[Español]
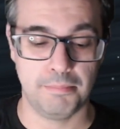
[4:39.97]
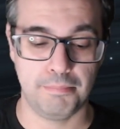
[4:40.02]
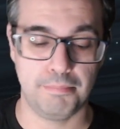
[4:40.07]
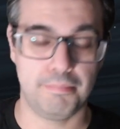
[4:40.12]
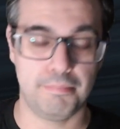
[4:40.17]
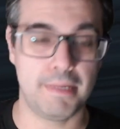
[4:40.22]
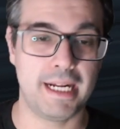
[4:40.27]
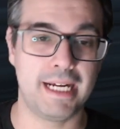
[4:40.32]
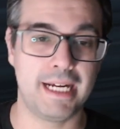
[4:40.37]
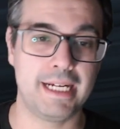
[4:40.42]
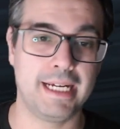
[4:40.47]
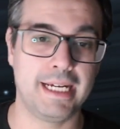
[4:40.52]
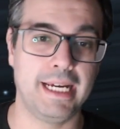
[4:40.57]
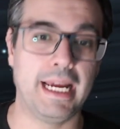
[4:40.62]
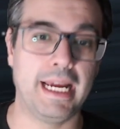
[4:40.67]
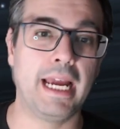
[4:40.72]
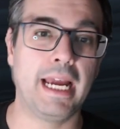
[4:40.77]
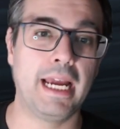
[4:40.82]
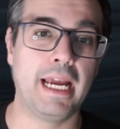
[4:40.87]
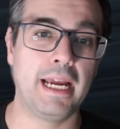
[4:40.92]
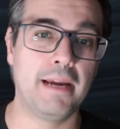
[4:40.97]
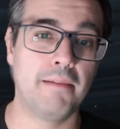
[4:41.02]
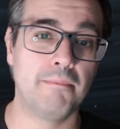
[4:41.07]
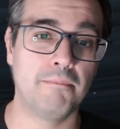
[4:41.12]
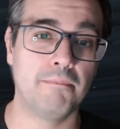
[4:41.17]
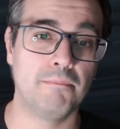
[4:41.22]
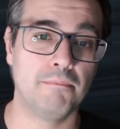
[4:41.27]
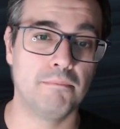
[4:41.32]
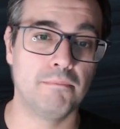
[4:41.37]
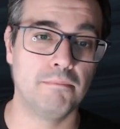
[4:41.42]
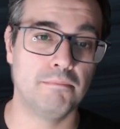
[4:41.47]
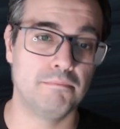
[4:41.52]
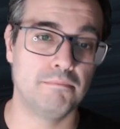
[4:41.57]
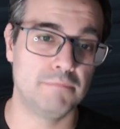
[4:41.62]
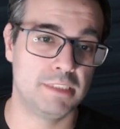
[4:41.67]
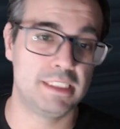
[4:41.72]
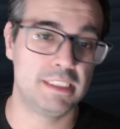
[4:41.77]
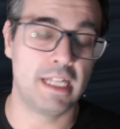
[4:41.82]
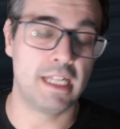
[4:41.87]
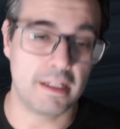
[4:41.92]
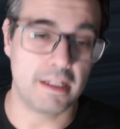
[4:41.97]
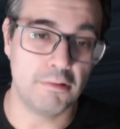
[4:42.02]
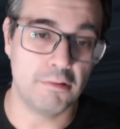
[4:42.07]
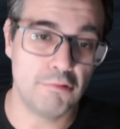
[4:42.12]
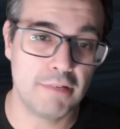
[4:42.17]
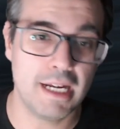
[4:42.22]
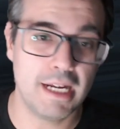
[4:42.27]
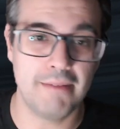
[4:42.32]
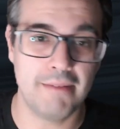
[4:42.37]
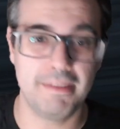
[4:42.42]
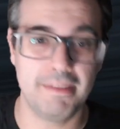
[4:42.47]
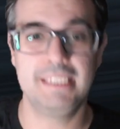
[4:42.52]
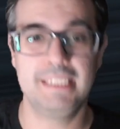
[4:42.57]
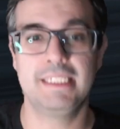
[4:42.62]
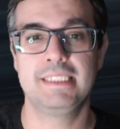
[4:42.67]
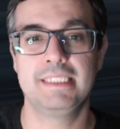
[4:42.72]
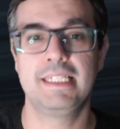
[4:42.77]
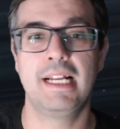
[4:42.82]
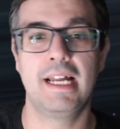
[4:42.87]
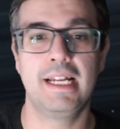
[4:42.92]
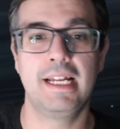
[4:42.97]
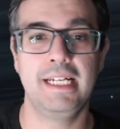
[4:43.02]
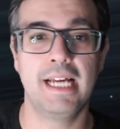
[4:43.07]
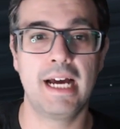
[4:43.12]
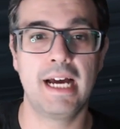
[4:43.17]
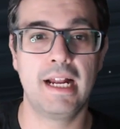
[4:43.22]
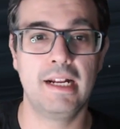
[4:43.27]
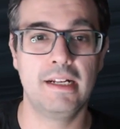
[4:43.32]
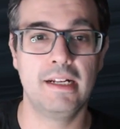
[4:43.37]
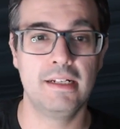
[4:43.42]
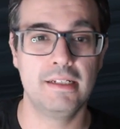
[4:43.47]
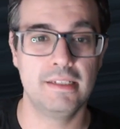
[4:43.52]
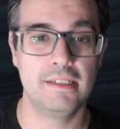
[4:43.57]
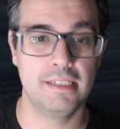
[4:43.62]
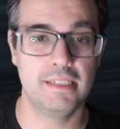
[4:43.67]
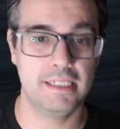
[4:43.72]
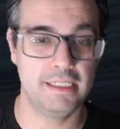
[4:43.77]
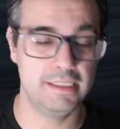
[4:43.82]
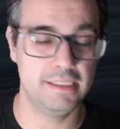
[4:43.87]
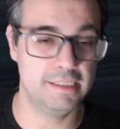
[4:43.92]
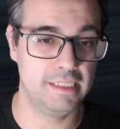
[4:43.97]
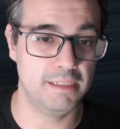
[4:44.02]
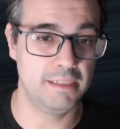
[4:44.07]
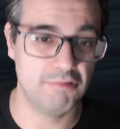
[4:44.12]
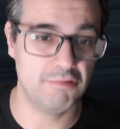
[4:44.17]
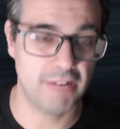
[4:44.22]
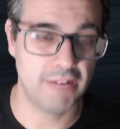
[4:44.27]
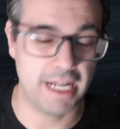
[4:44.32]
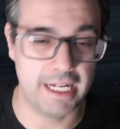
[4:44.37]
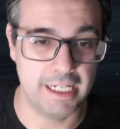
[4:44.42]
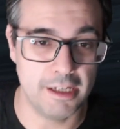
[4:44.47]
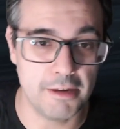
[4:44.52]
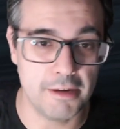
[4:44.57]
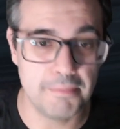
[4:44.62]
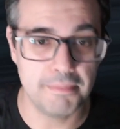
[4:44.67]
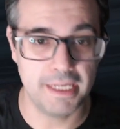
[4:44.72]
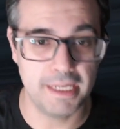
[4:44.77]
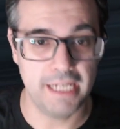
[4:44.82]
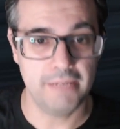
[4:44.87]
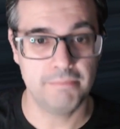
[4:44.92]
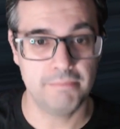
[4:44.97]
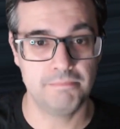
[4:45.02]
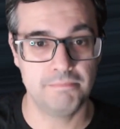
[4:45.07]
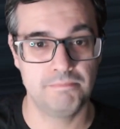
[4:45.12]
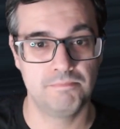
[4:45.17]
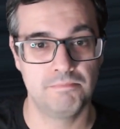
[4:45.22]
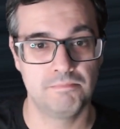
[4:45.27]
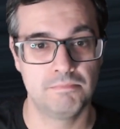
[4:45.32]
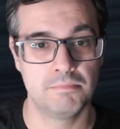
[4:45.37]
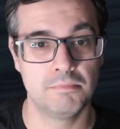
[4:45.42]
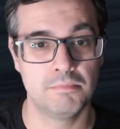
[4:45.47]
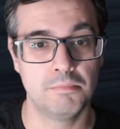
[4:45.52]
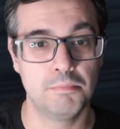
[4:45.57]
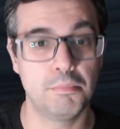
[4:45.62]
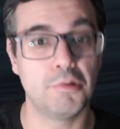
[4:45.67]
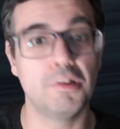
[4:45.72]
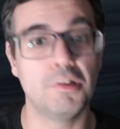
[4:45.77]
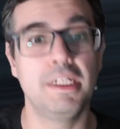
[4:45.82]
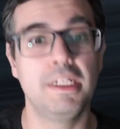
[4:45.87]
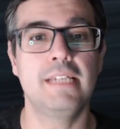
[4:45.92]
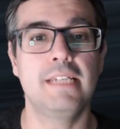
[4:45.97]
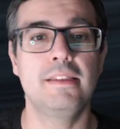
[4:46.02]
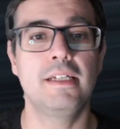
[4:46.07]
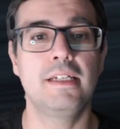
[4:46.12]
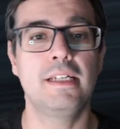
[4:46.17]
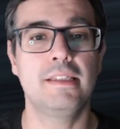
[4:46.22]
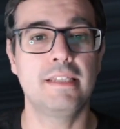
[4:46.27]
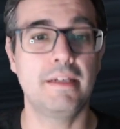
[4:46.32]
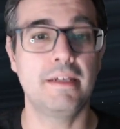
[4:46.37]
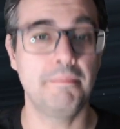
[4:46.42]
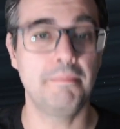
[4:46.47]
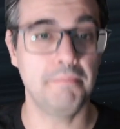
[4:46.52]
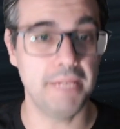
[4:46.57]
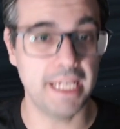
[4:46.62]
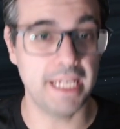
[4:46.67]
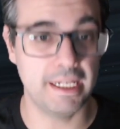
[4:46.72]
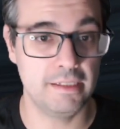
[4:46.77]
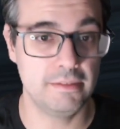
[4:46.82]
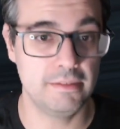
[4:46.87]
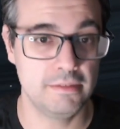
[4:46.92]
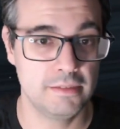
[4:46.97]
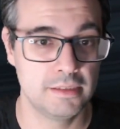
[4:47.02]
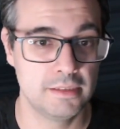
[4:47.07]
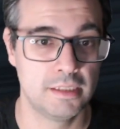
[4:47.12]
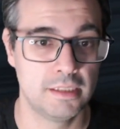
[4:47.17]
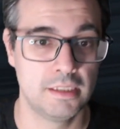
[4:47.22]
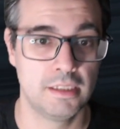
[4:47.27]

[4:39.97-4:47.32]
para que mm, se reduzca la brecha salarial entre mujeres y hombres podría estar también